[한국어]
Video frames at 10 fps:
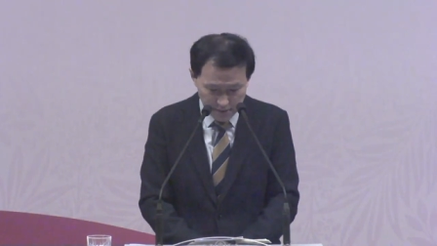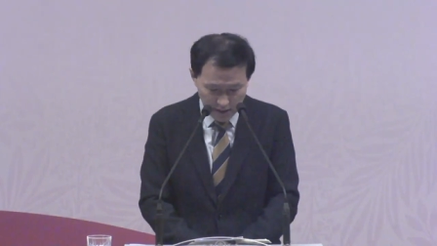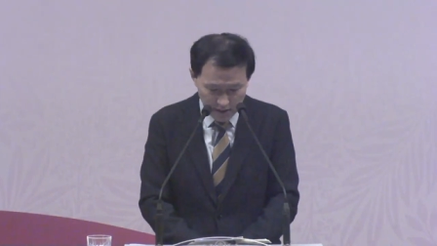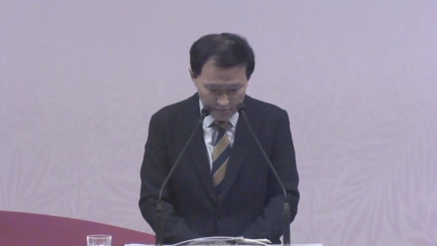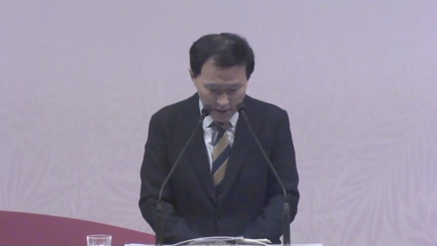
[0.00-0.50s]

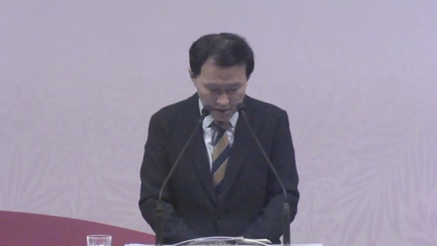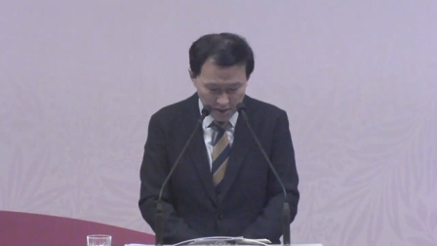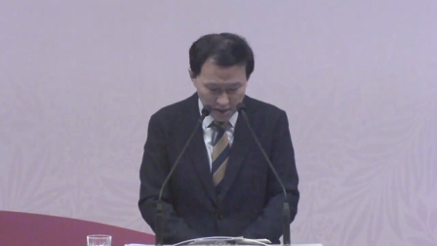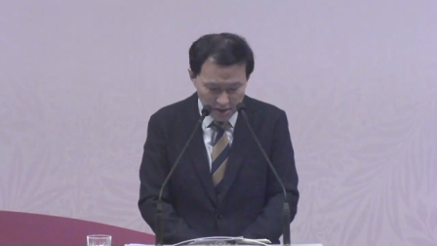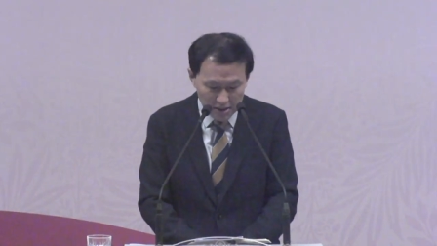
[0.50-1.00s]
아,
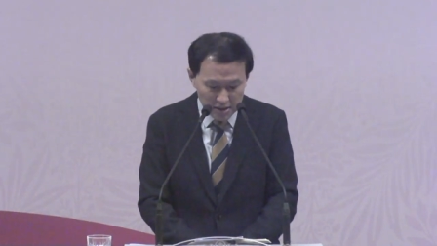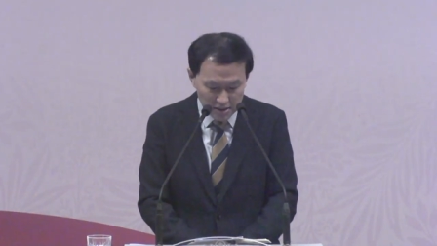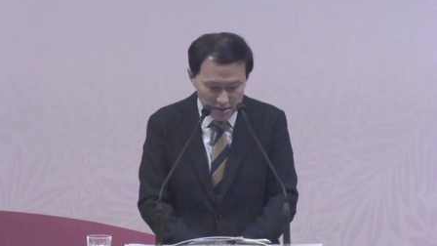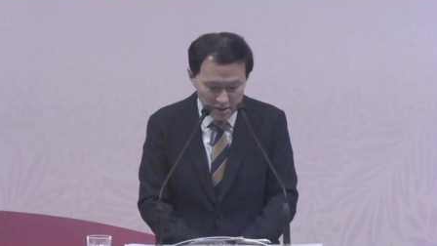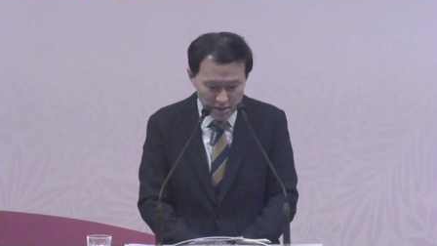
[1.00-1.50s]
마귀의
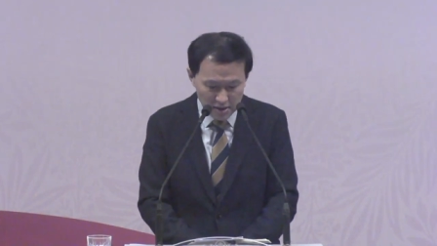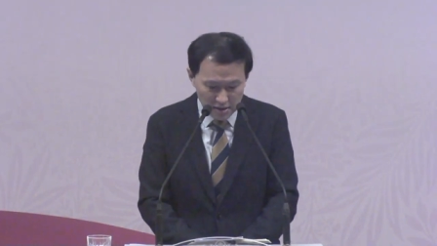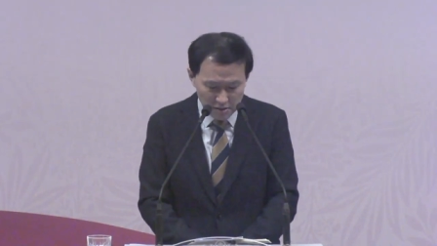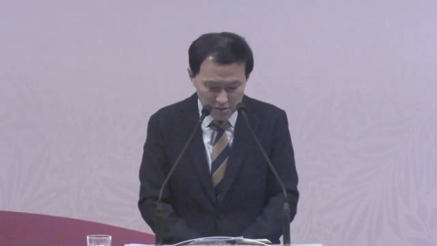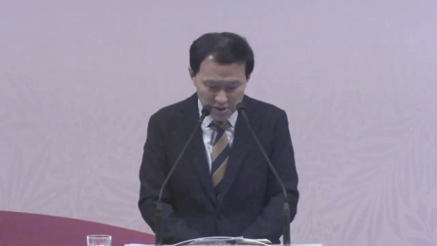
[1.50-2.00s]
일
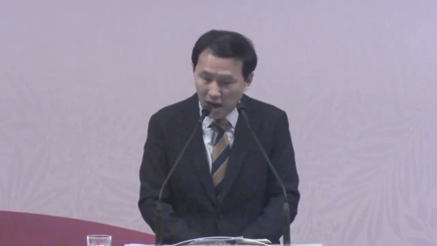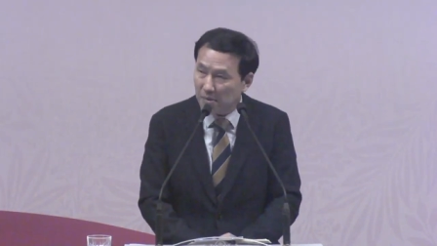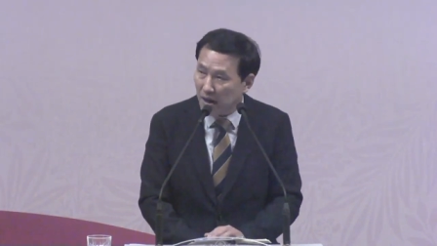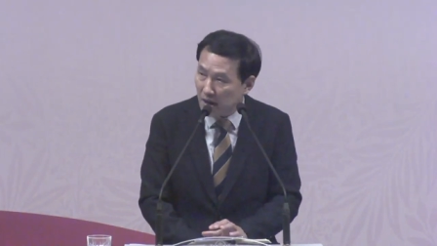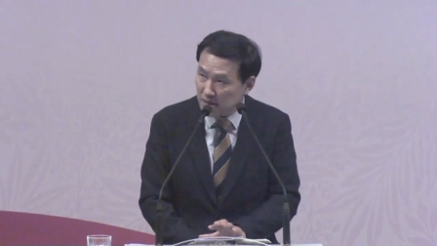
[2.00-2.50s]
그리고
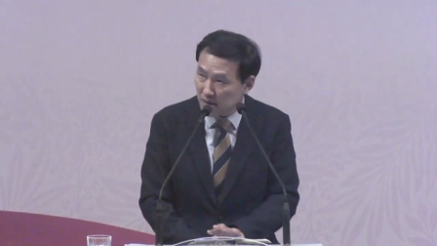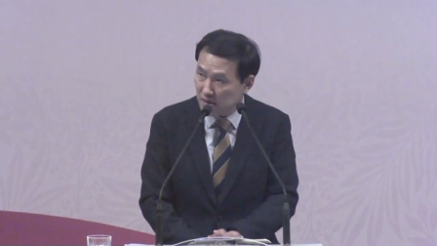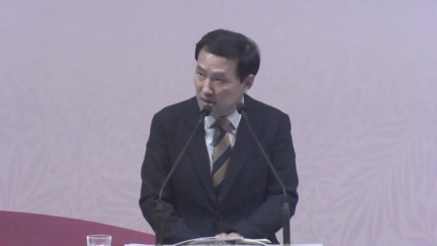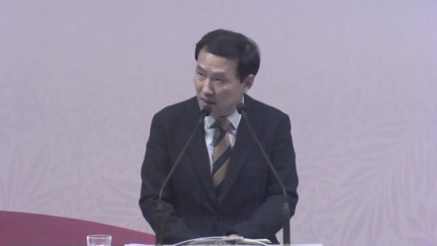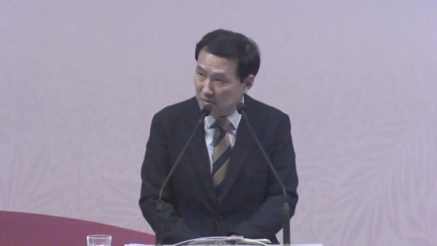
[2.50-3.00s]
사망의
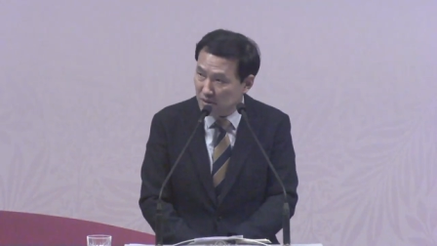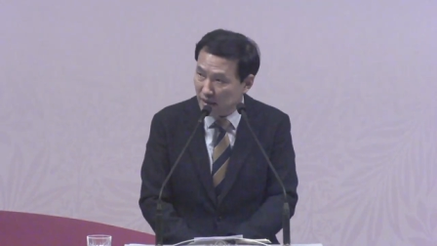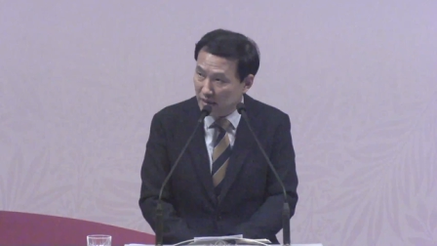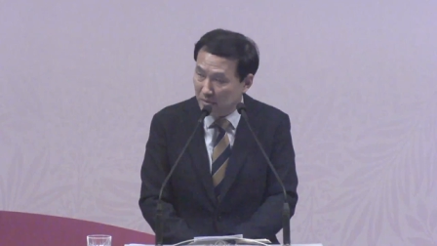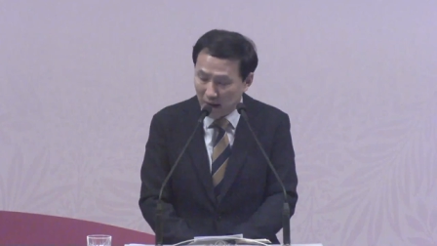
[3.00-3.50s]
세력을 잡은
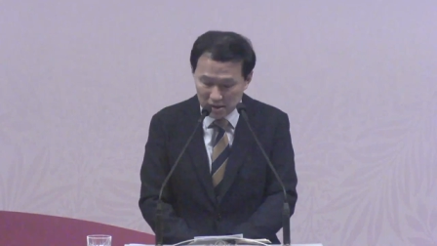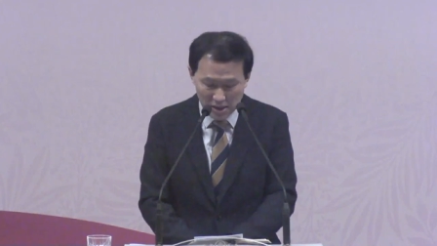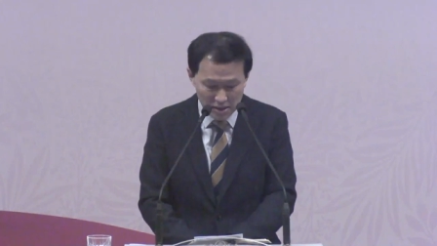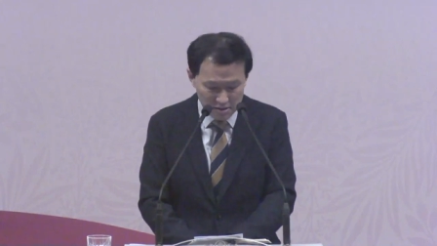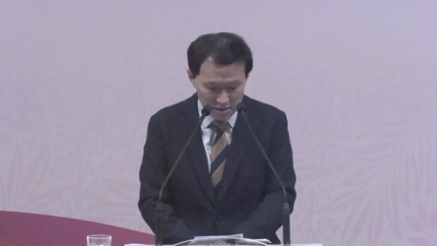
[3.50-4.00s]
자 이
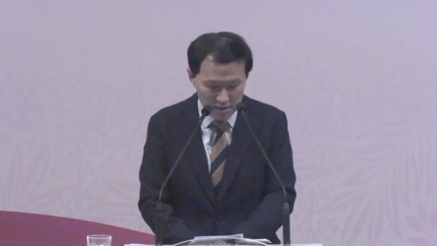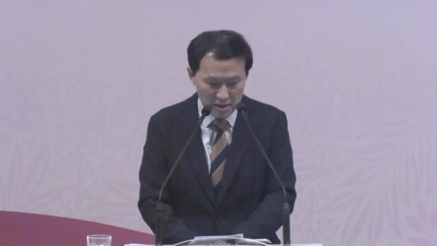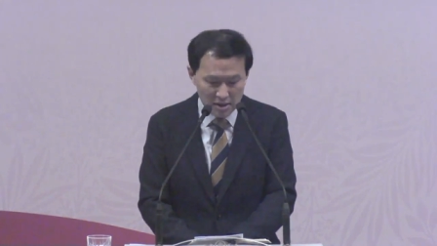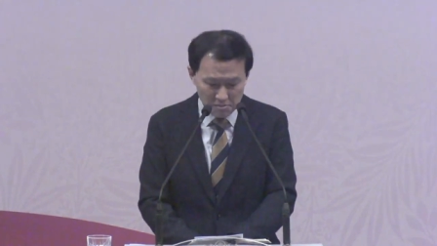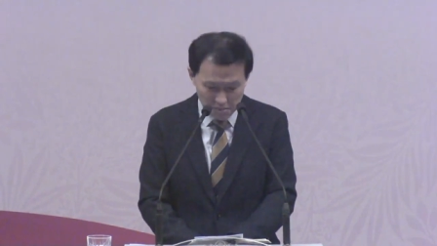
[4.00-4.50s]
마귀의 일을
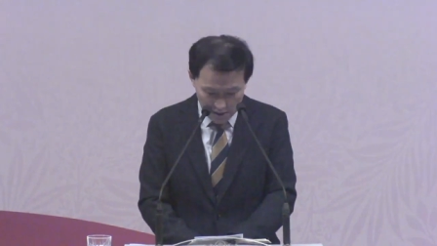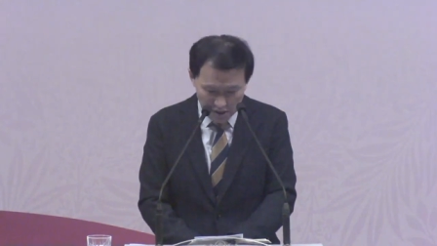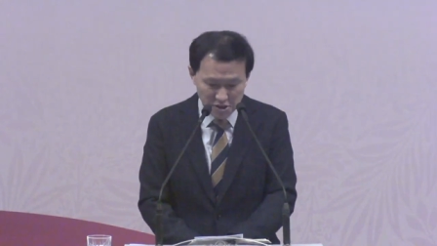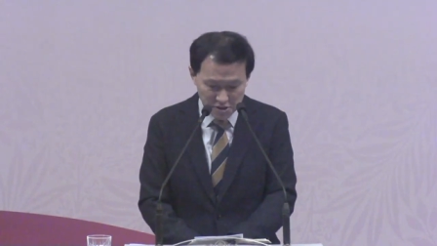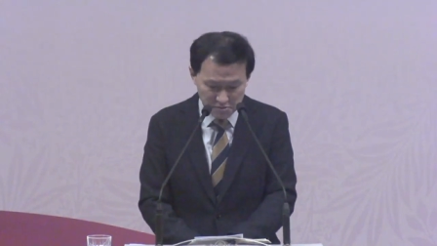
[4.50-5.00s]

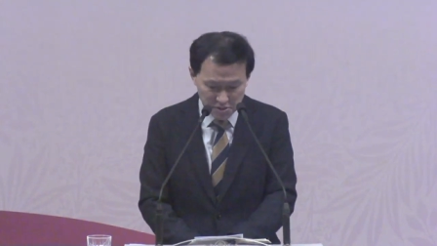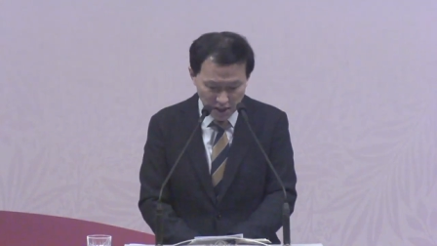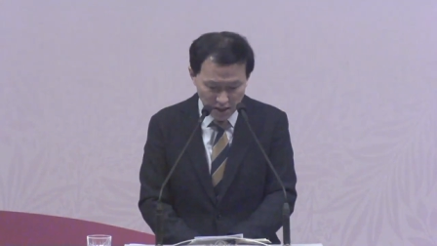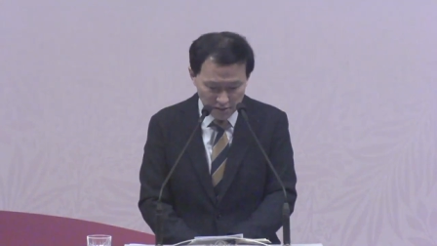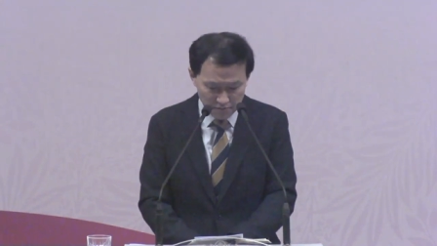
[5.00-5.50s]

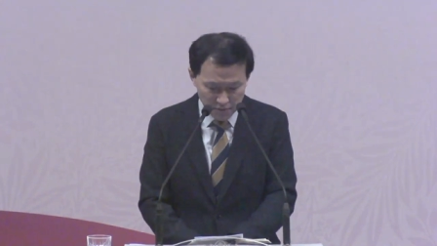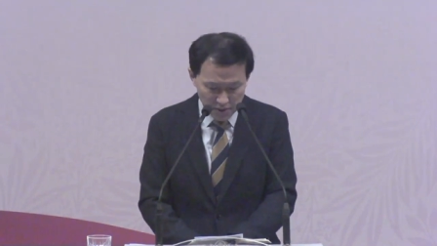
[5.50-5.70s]
멸하셨습니다.